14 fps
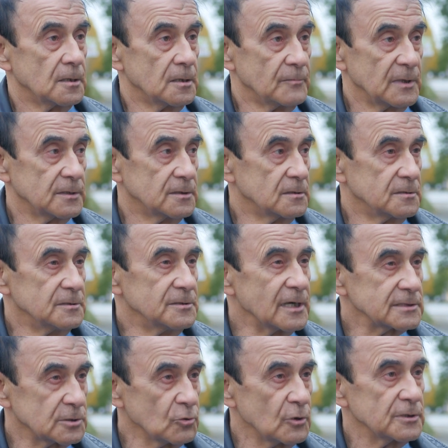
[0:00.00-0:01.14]
И мы
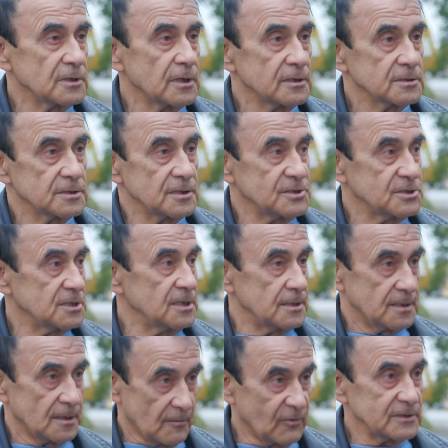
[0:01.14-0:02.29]
достойно должны чтить
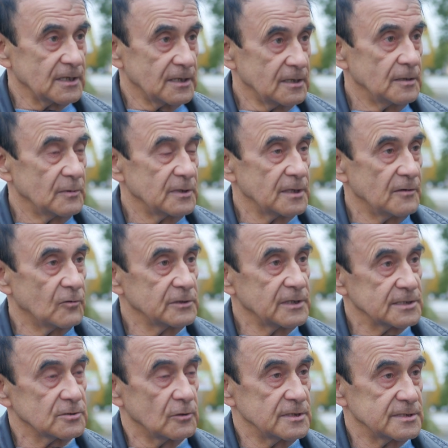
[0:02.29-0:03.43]
вот именно его
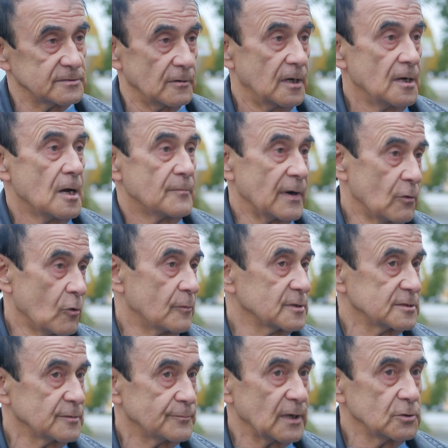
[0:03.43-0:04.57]
достоинство по
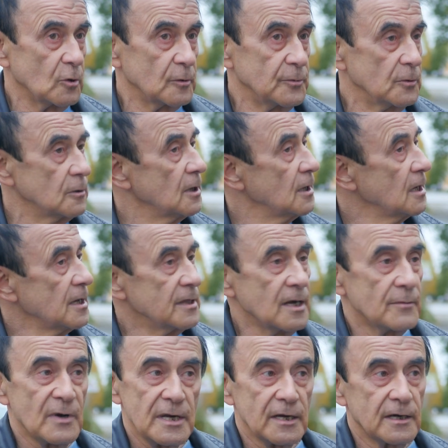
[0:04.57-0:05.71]
образу и подобию на
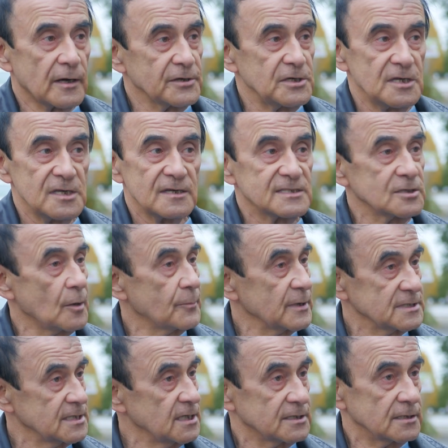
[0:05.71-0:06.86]
моей картине
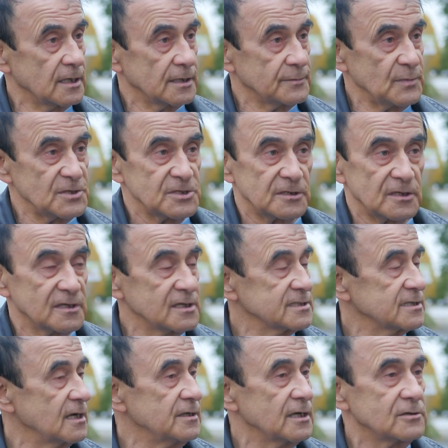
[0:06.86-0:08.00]
стопроцентно отмечено, на
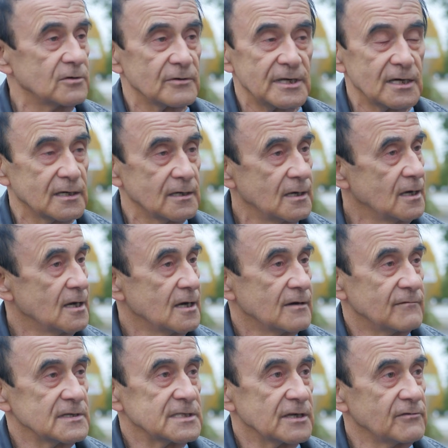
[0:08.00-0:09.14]
остальных других –
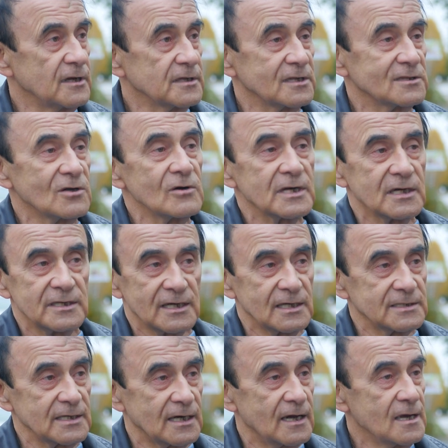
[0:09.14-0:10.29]
выставлена только
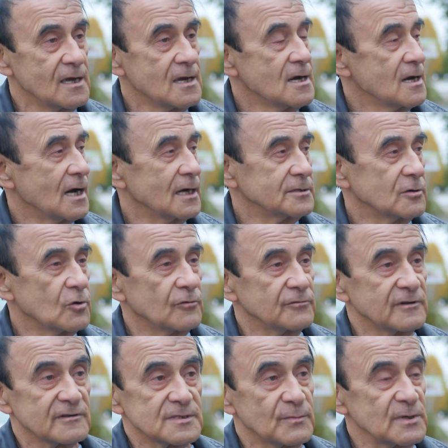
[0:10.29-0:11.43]
нагота, а
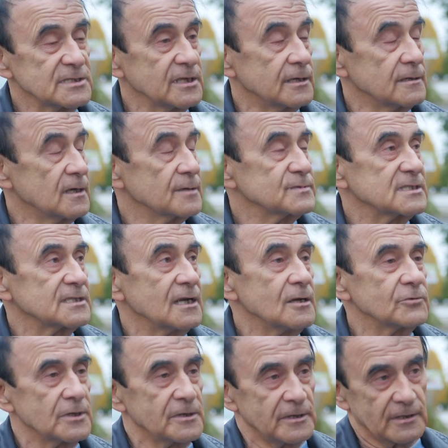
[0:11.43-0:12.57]
духовного смысла
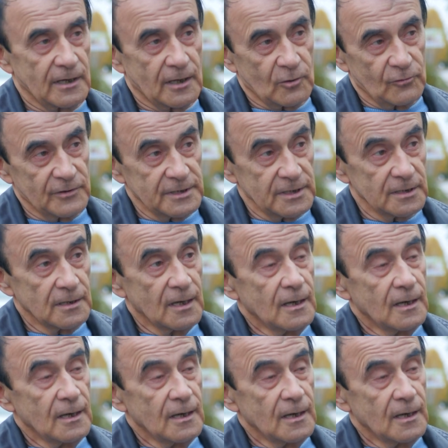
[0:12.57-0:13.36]
абсолютно никакого нет.